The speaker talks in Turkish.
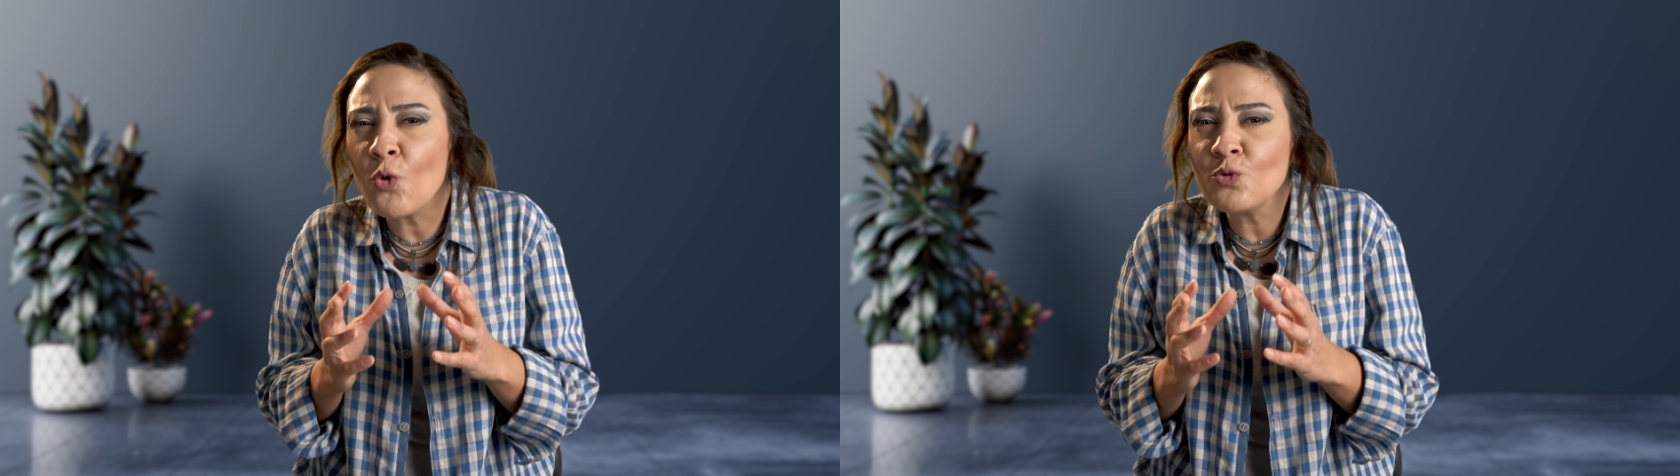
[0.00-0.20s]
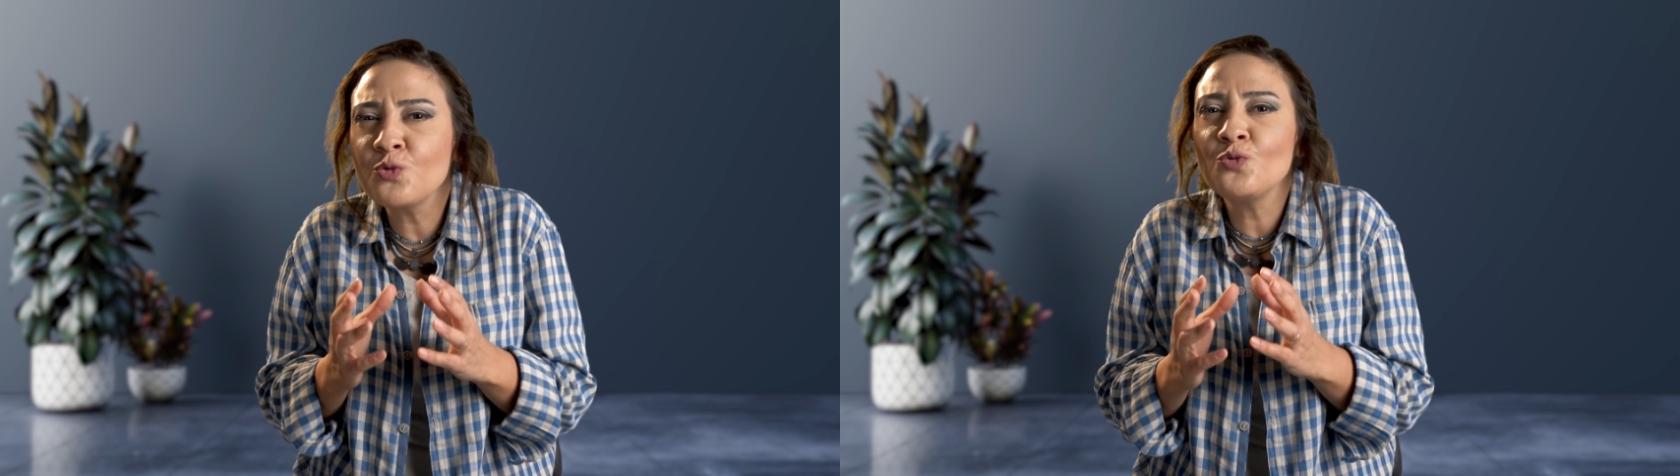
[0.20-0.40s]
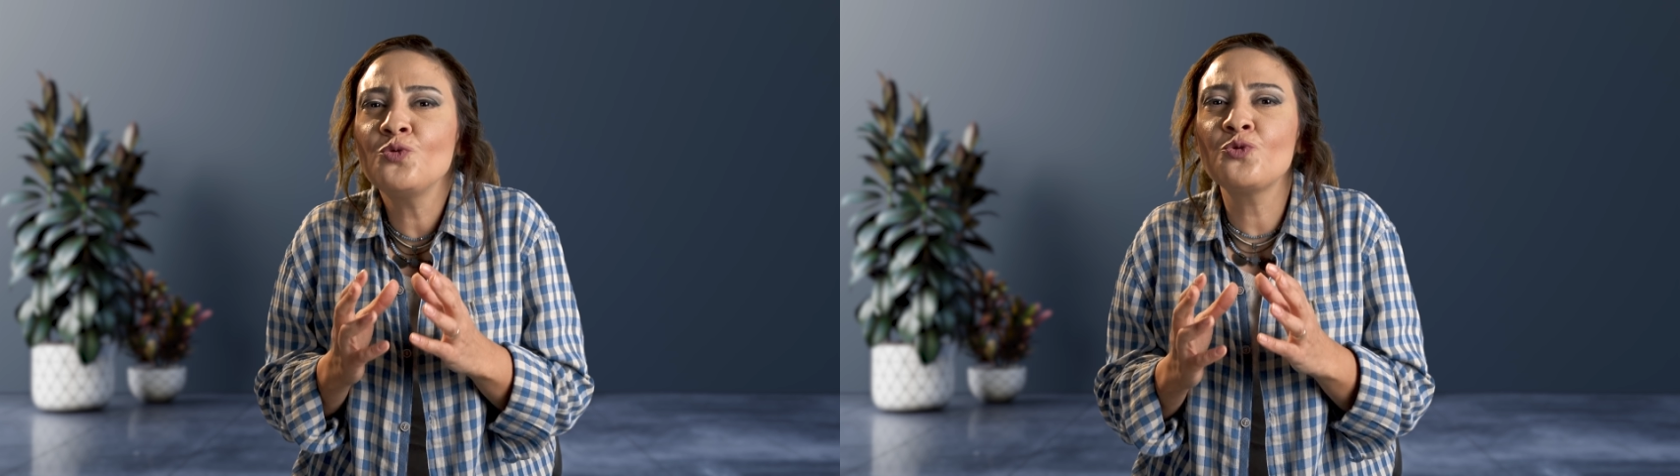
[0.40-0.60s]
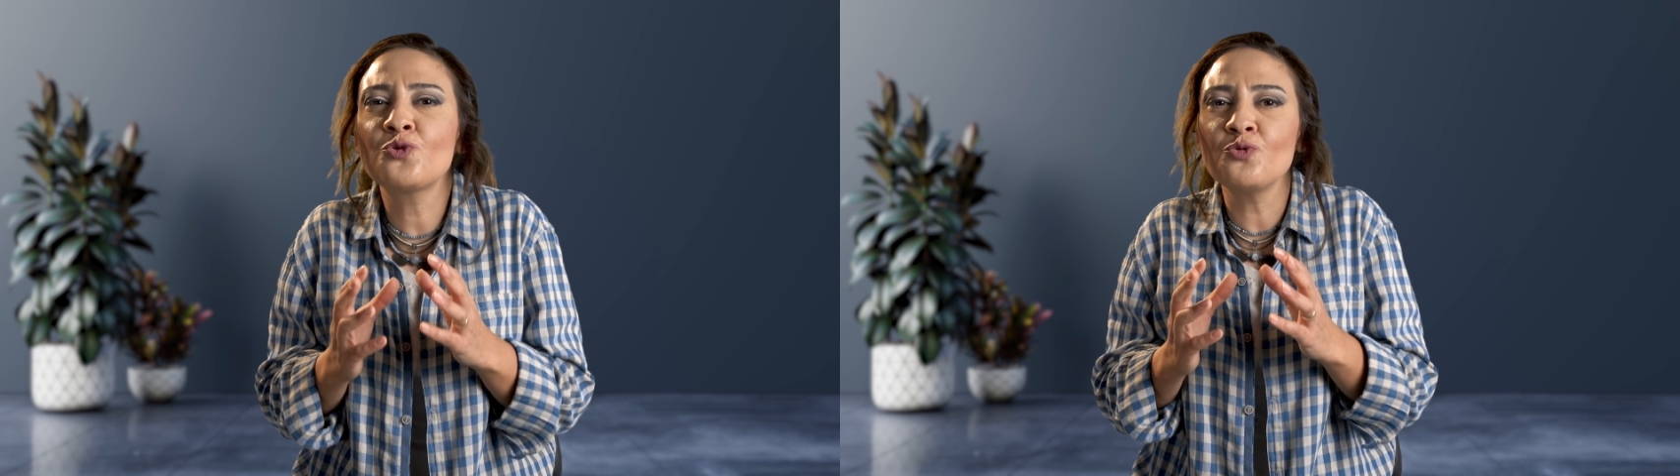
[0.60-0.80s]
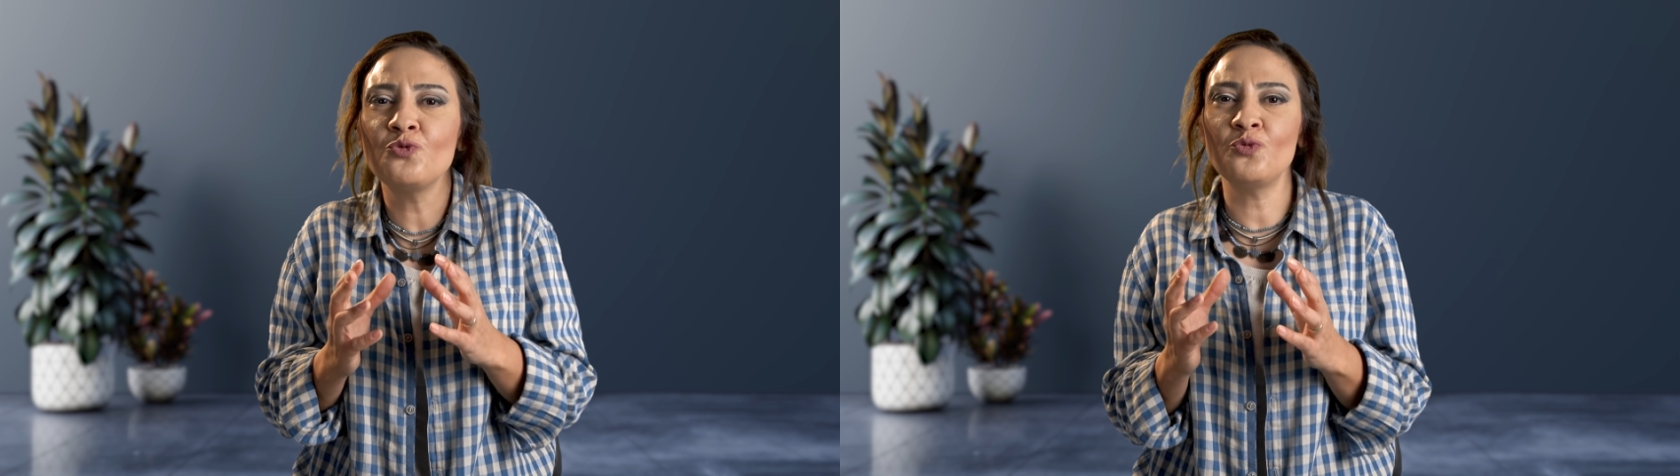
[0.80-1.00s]
olduğunu
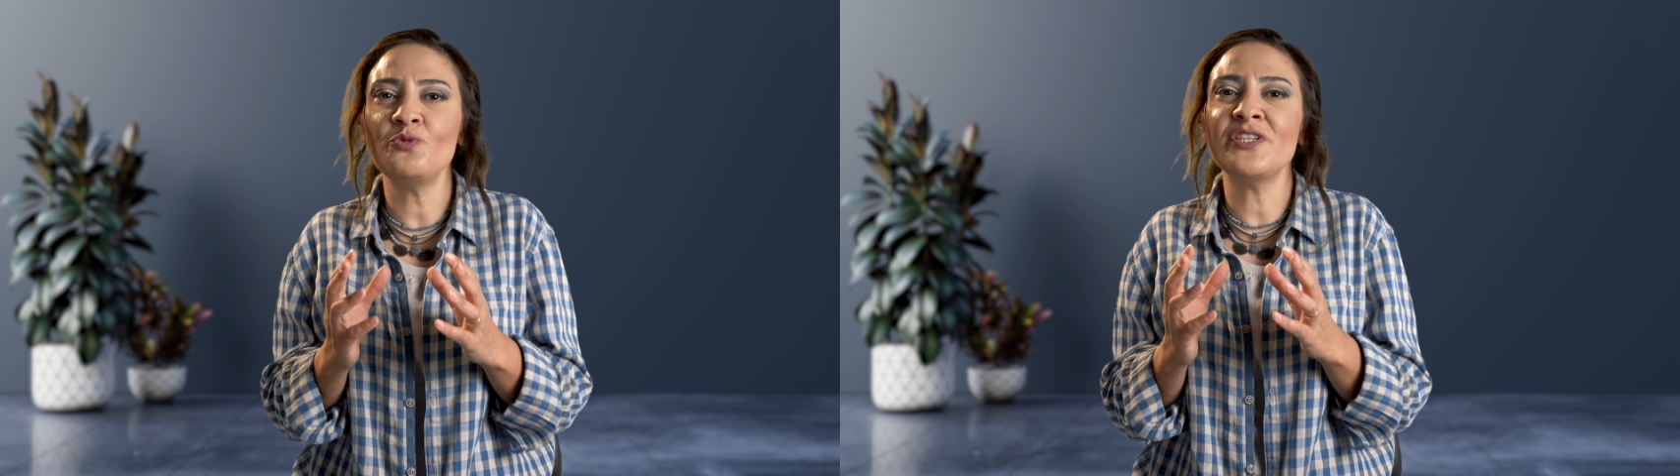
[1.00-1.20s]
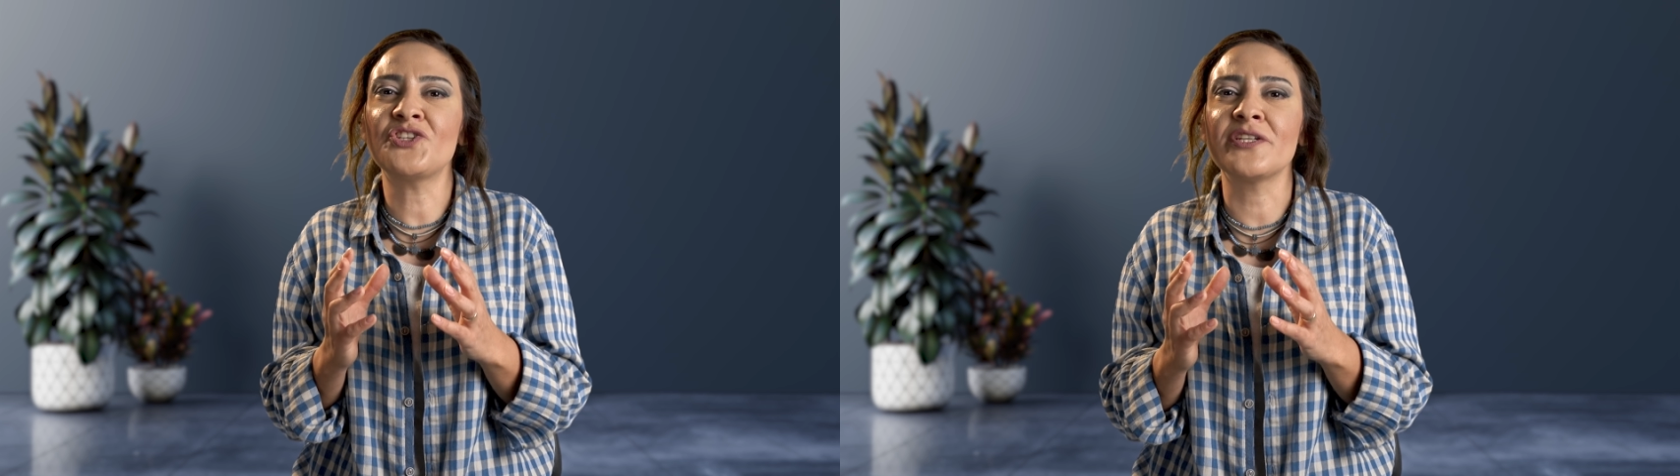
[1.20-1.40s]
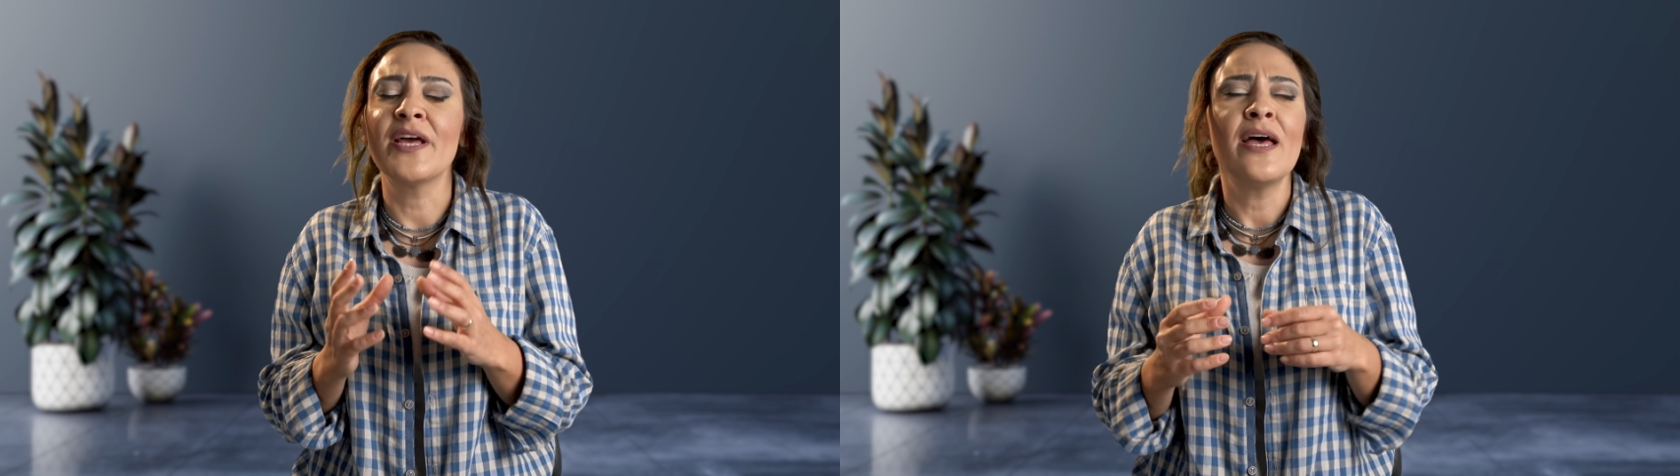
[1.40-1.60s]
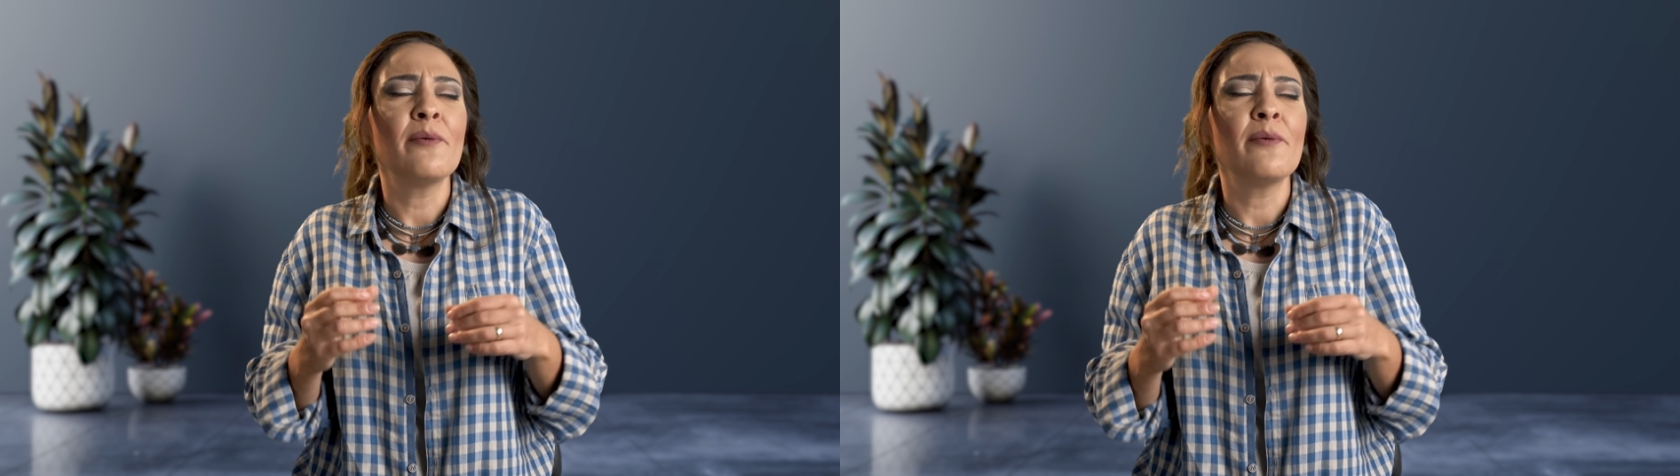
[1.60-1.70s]
düşündüğümüz için